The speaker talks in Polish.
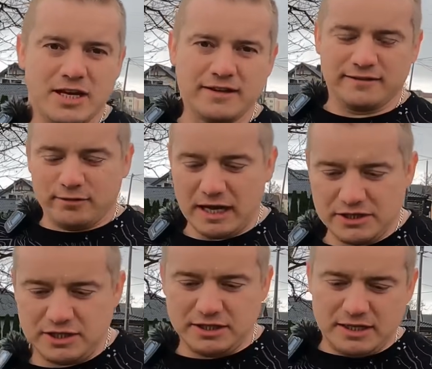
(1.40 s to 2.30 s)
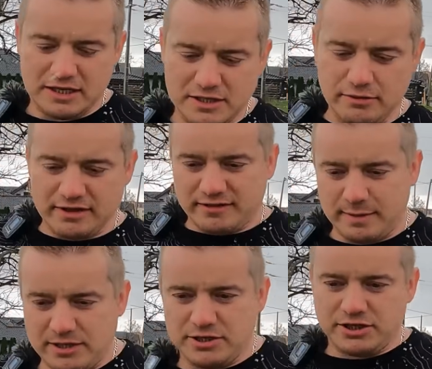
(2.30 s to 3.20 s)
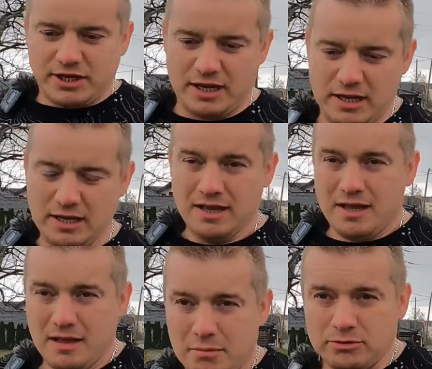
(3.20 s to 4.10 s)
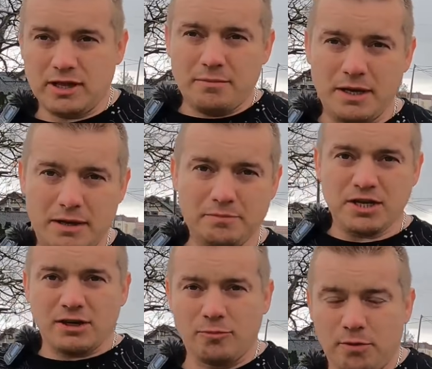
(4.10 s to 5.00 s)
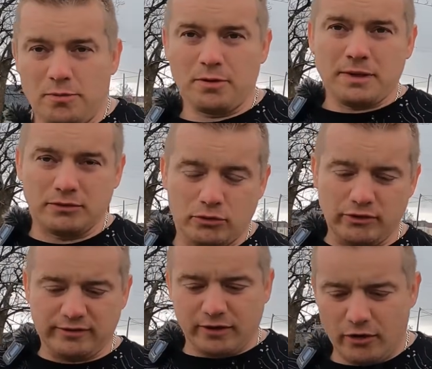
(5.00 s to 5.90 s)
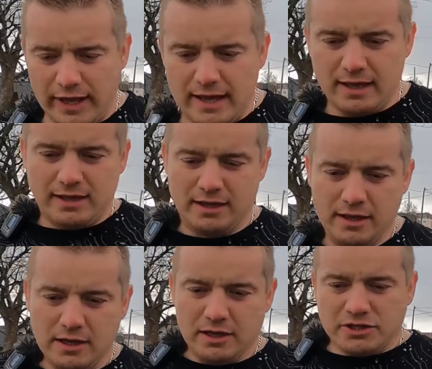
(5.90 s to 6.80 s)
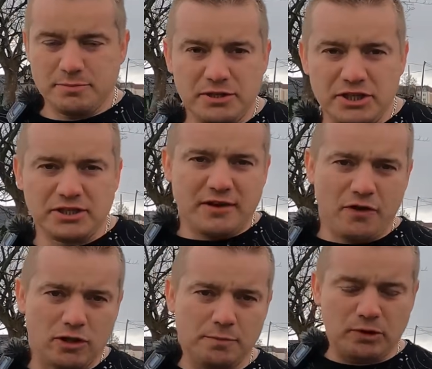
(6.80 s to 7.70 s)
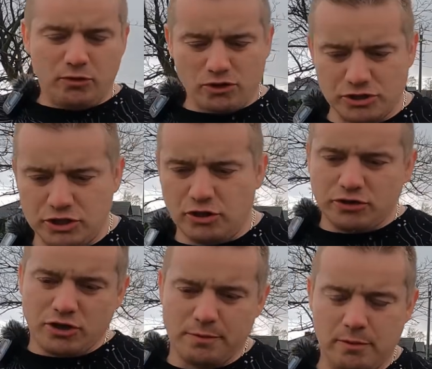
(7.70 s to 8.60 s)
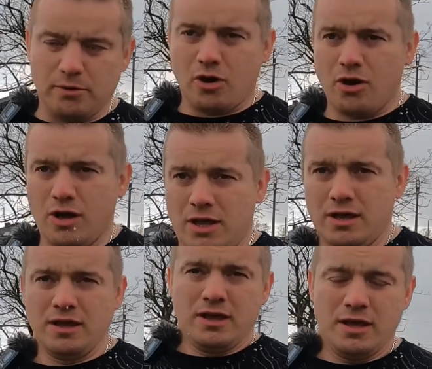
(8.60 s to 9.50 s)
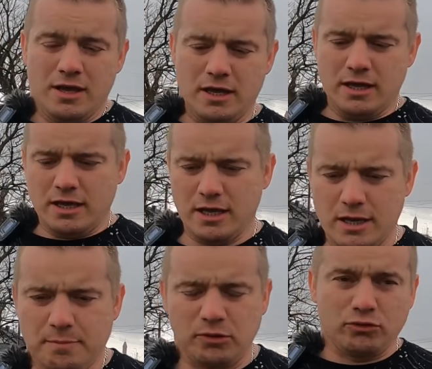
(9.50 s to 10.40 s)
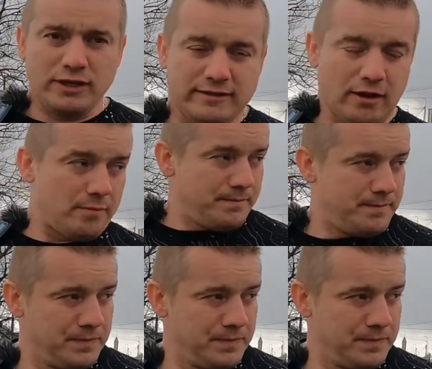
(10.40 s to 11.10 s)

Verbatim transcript: Cześć, słuchajcie, idę na działkę zobaczyć, bo tam e, przekop robią na drugą stronę, żeby nitkę wody podłączyć i oni robią go e, pod ulicą.